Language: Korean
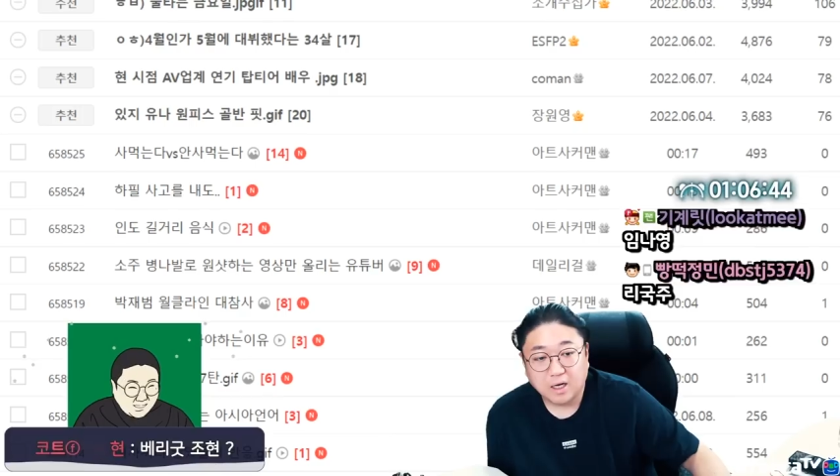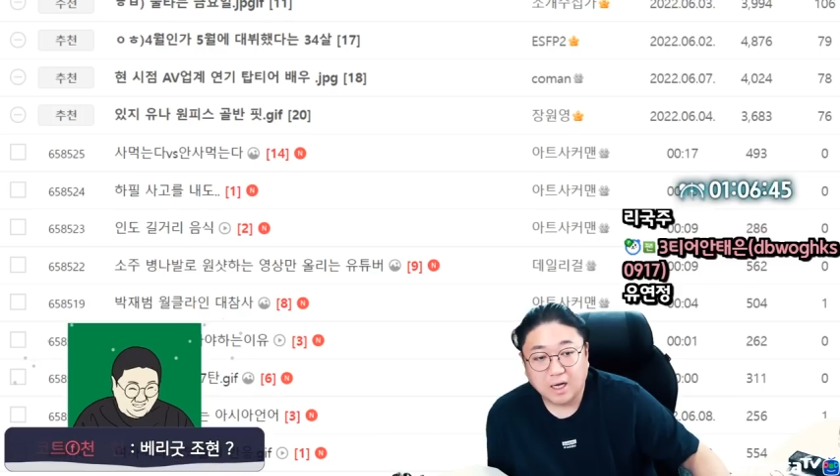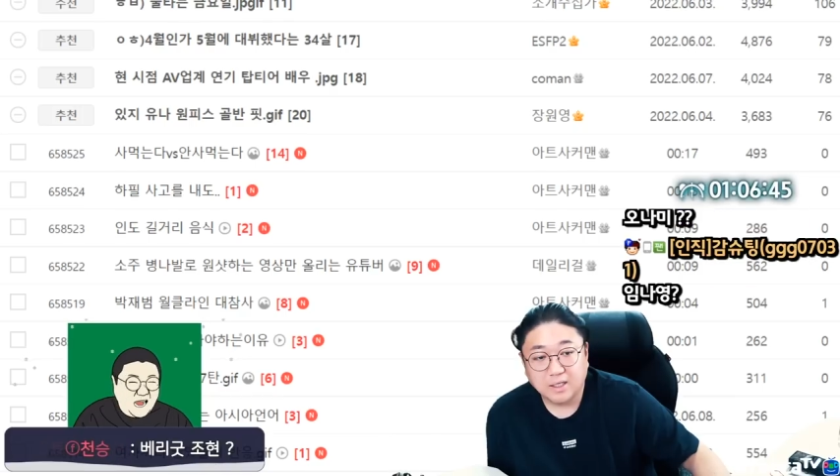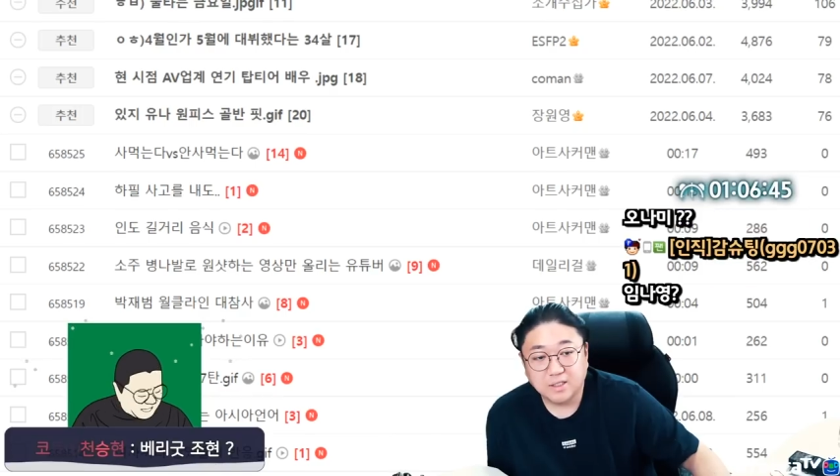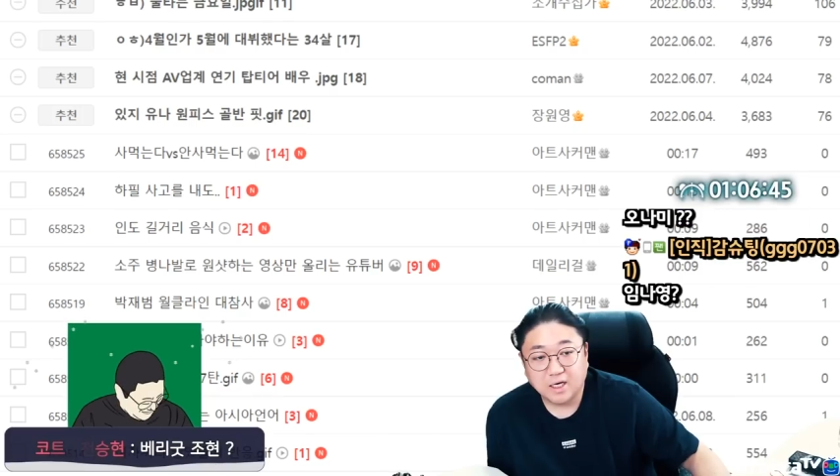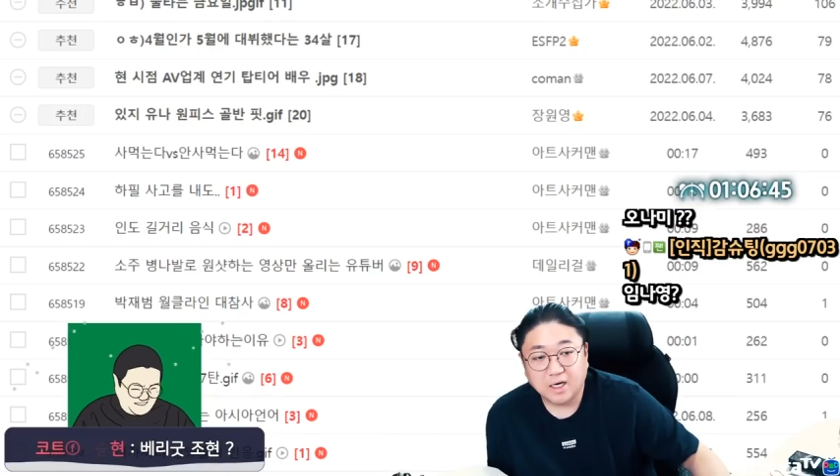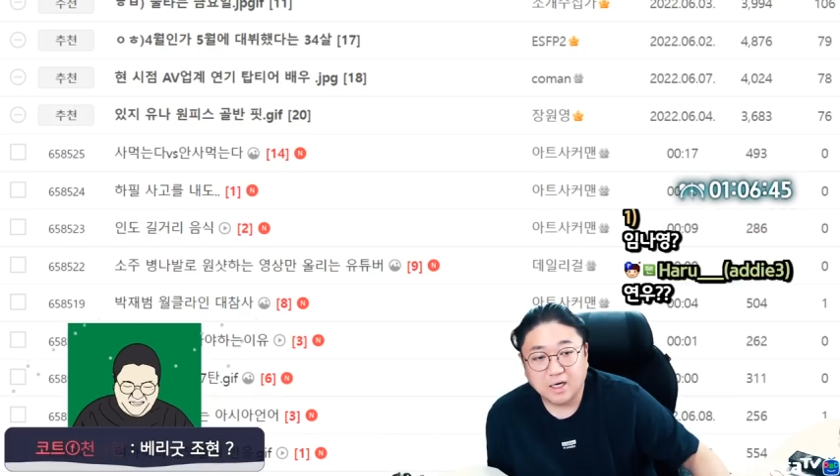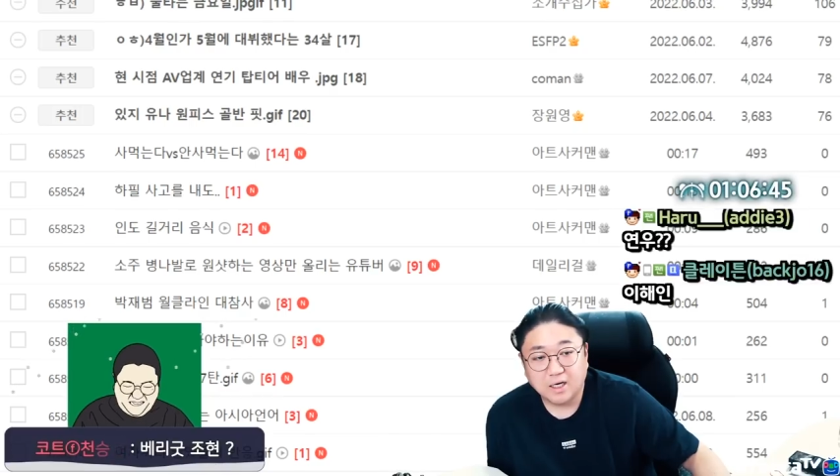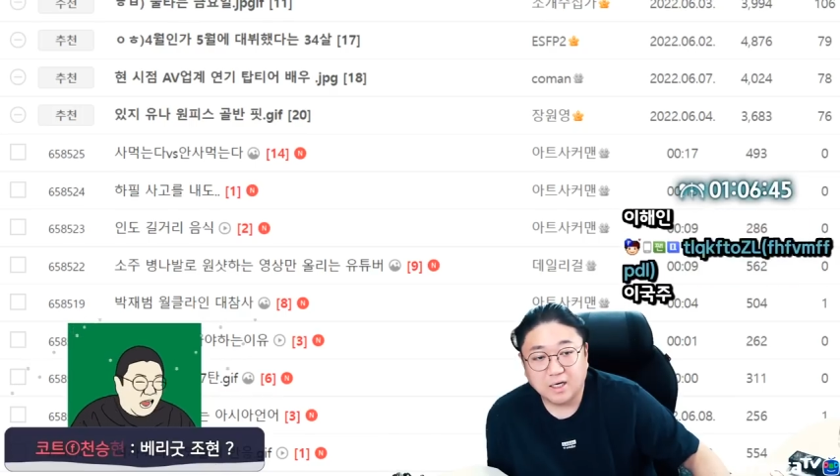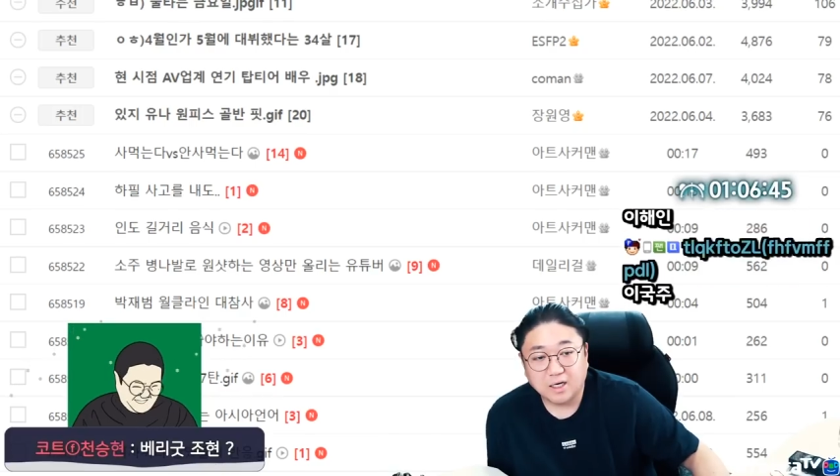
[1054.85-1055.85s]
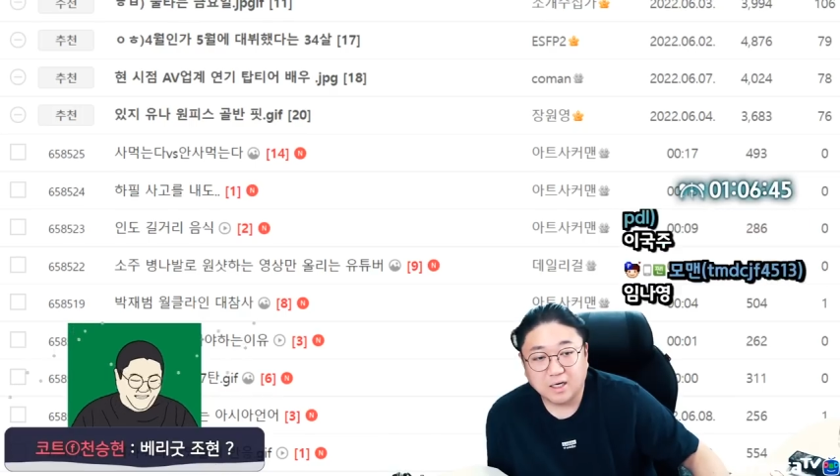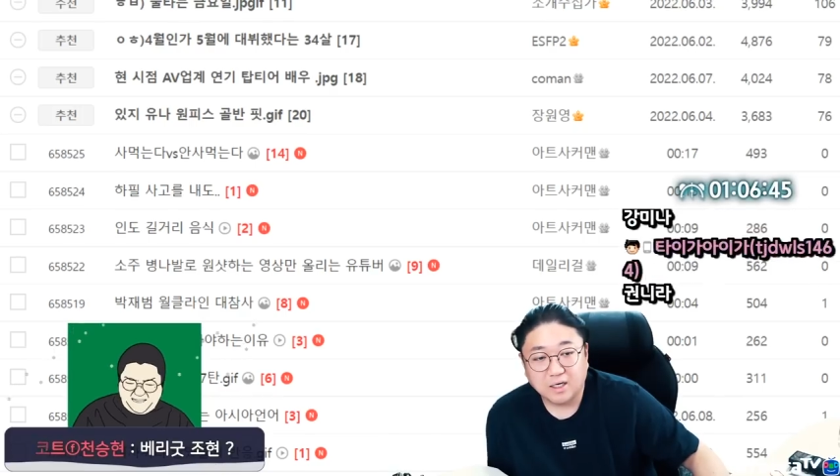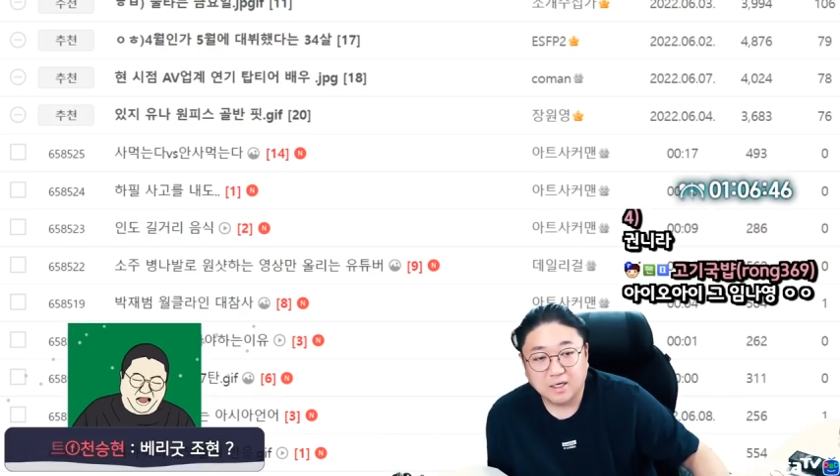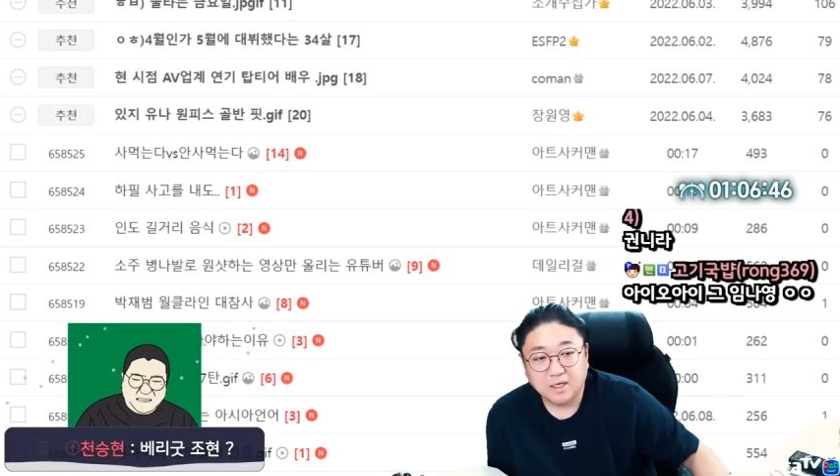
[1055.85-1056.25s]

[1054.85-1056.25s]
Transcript: 아니야